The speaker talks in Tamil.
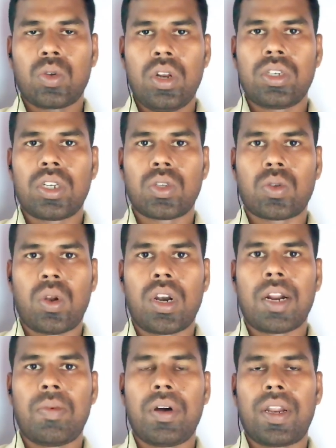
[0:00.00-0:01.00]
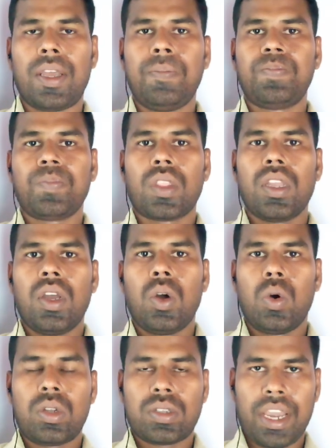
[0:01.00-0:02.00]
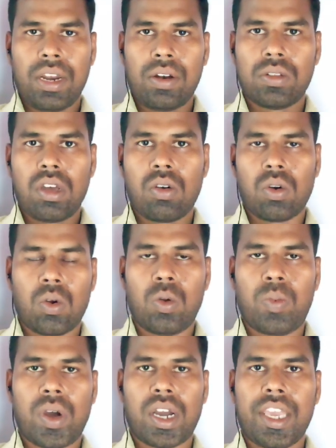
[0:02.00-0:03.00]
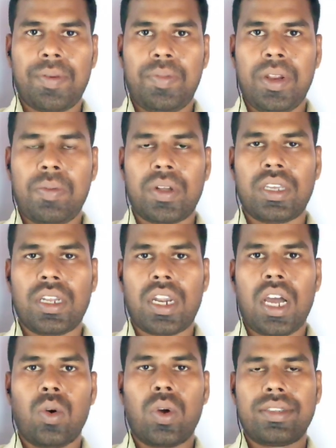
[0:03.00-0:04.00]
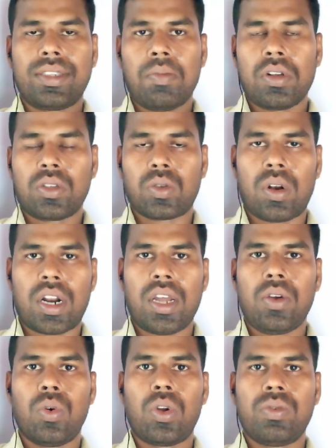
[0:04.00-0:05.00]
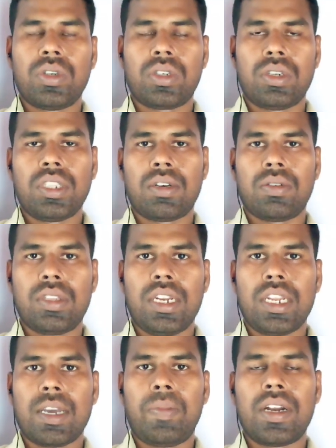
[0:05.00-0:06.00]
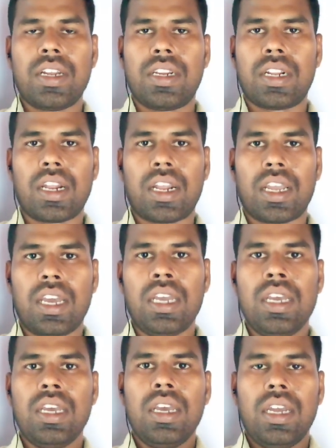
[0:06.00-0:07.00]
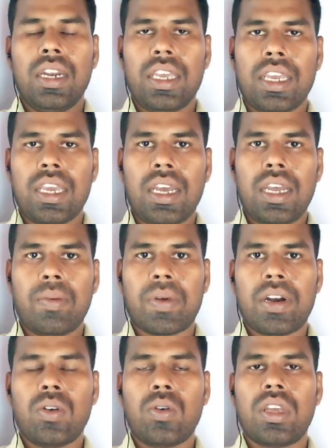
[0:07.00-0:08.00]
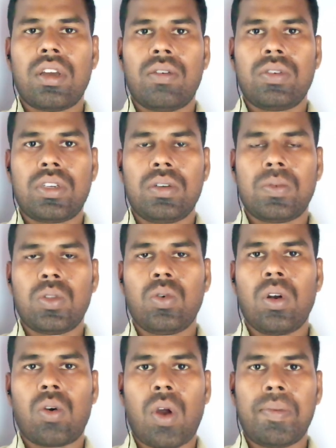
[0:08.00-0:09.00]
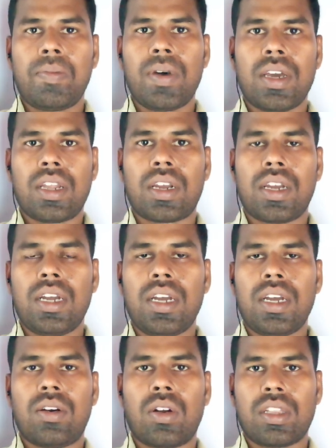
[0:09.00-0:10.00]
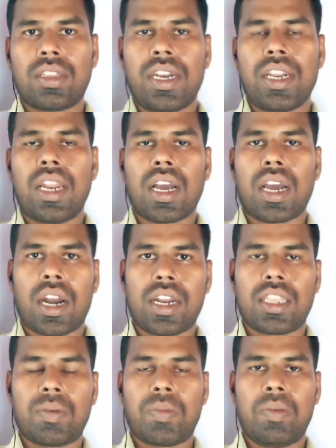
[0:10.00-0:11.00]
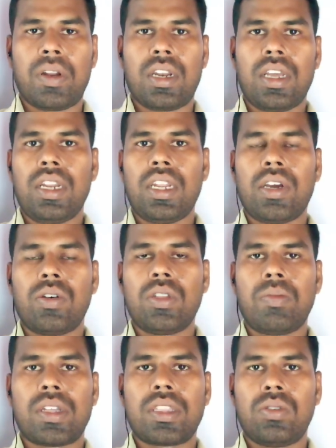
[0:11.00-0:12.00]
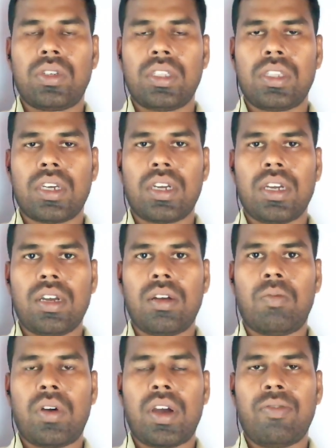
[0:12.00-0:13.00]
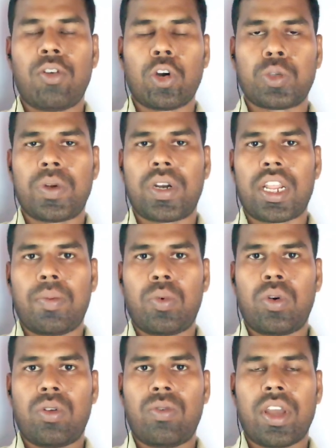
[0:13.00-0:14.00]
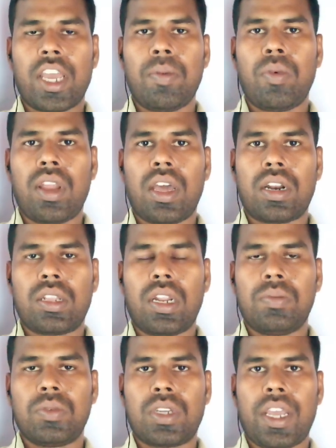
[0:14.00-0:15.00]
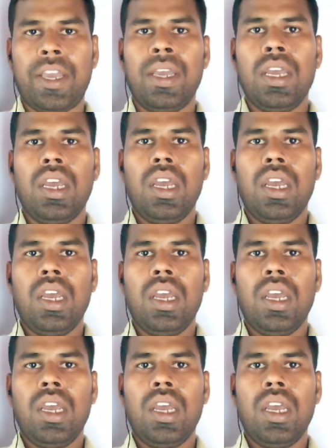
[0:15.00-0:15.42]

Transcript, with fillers: சொல்யூஷனை சொல்கிற மாதிரி ஒரு சைன் வந்து அவங்களுக்கு கொடுப்பாங்க எப்படின்னு பார்த்தீங்கன்னா ஒரு எக்ஸாம்பிளுக்கு சொல்கிறேன் ஒரு விஷயத்த வந்து நீங்கள் பண்ணிகிட்டு இருக்கிறீங்க நீங்கள் பண்ணக்கூடிய விஷயம் வந்து உங்களுக்கு குழப்பமாக இருக்குது உங்களுக்கு தெரியல கரெக்டாக தப்பு அப்படின்னு நீங்கள் வந்து மற்ற விஷயத்துக்கு மேலே ஃபோக்கஸ் பண்ணுறீங்க இப்போ ஒரு கேம் விளையாடுறதுலையும் சரி